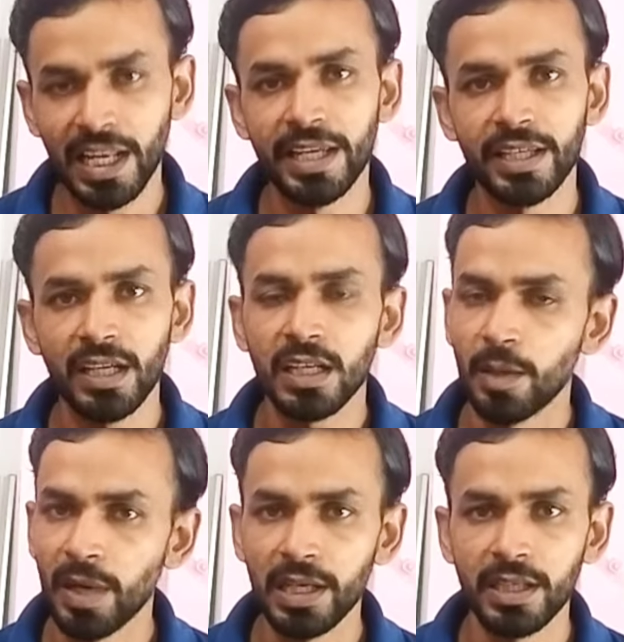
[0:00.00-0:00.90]
सिलाई के
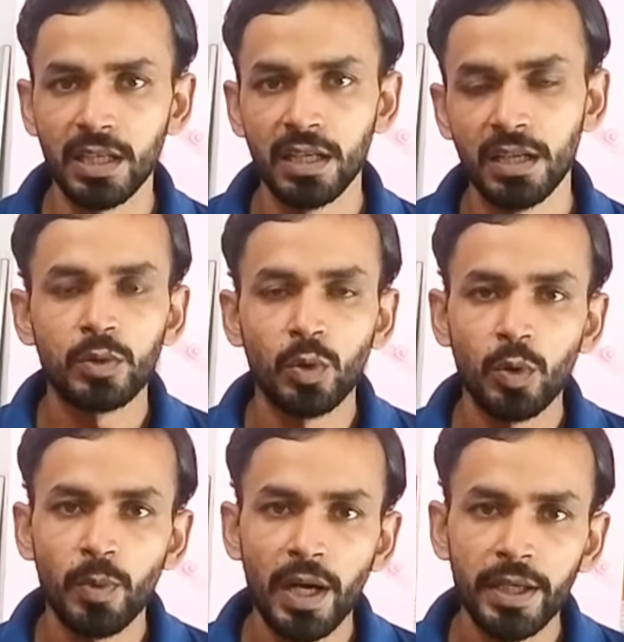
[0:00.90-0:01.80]
कमा लिया
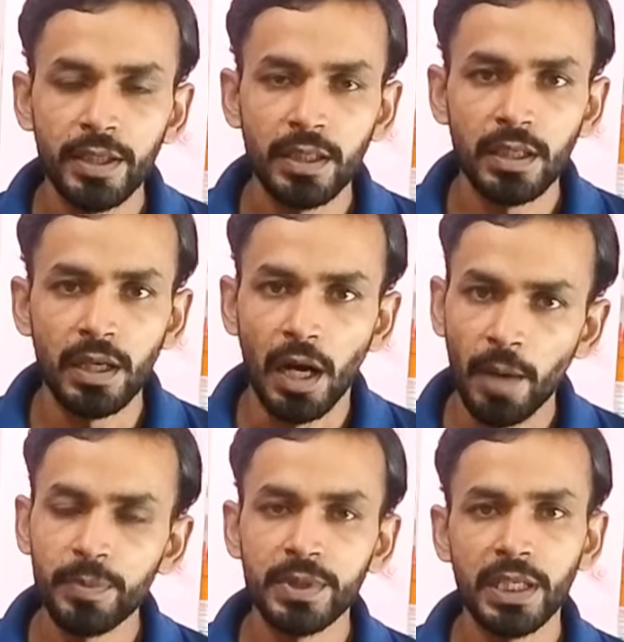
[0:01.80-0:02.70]
तो भाई
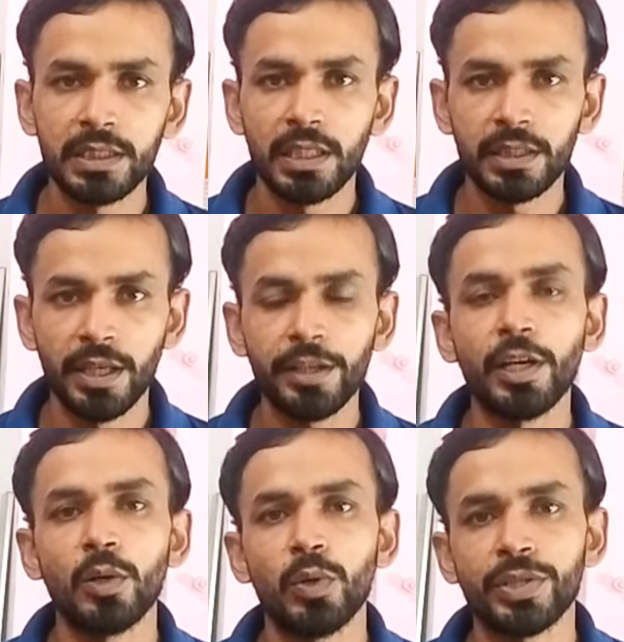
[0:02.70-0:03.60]
आप देख सकते हैं
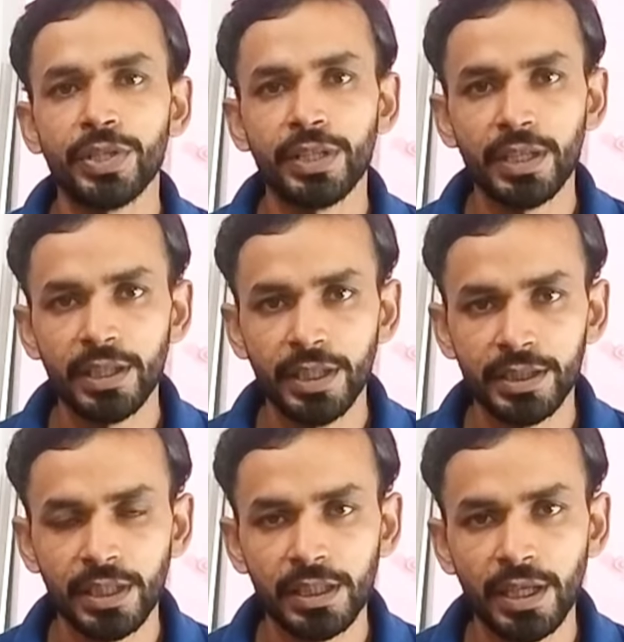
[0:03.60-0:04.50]
कैलकुलेशन करके
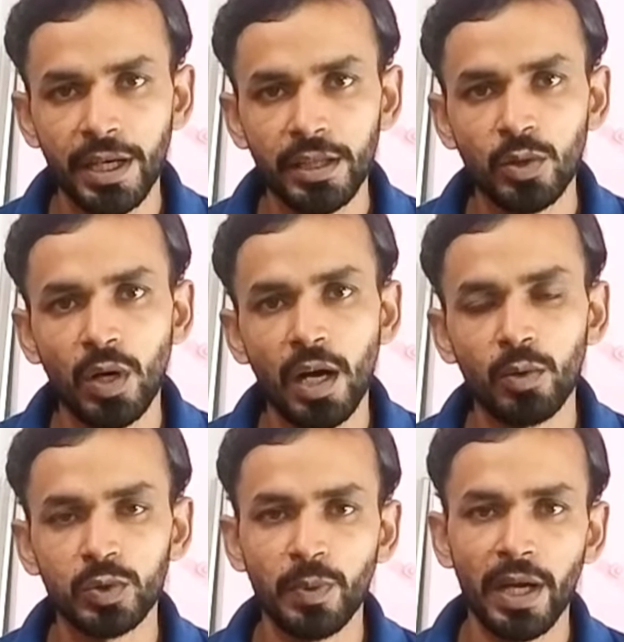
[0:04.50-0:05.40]
देख सकते हैं तो आ,
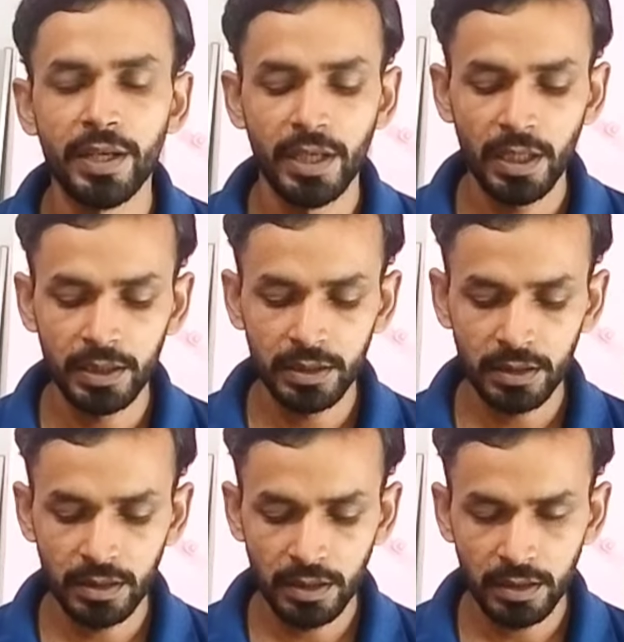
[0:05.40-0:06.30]
उस भाई ने
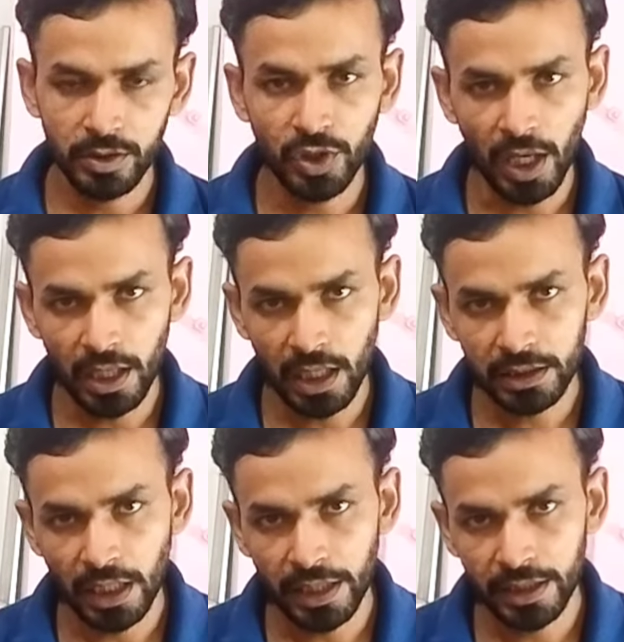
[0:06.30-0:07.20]
चार
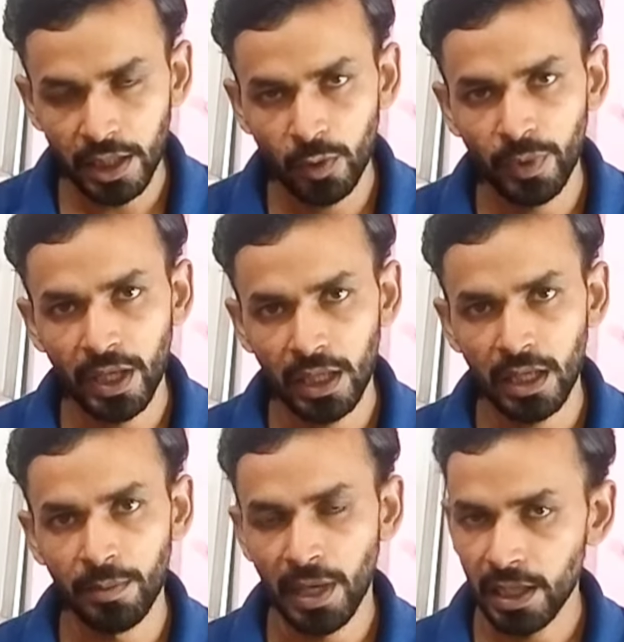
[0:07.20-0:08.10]
लाख साठ हज़ार रुपया
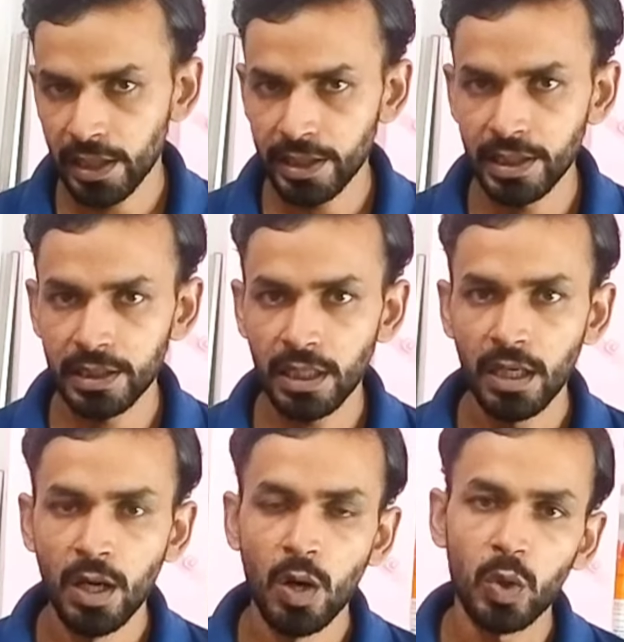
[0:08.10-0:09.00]
का माल खरीदा
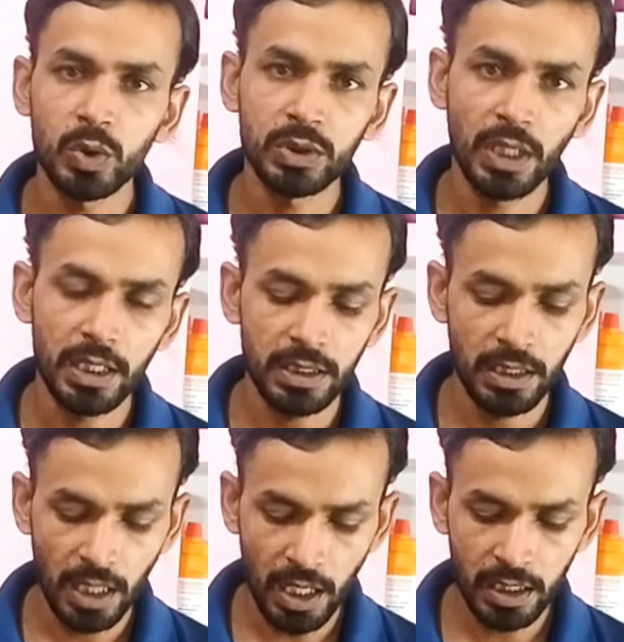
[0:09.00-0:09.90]
था और सात
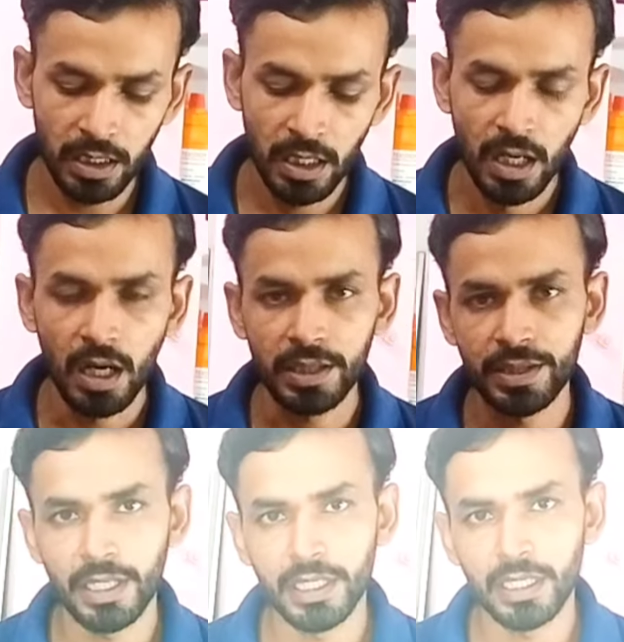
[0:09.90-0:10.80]
लाख
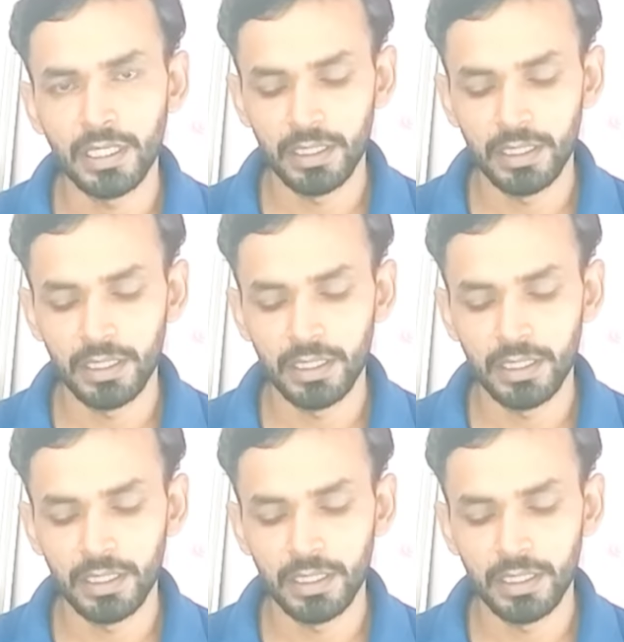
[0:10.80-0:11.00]
अस्सी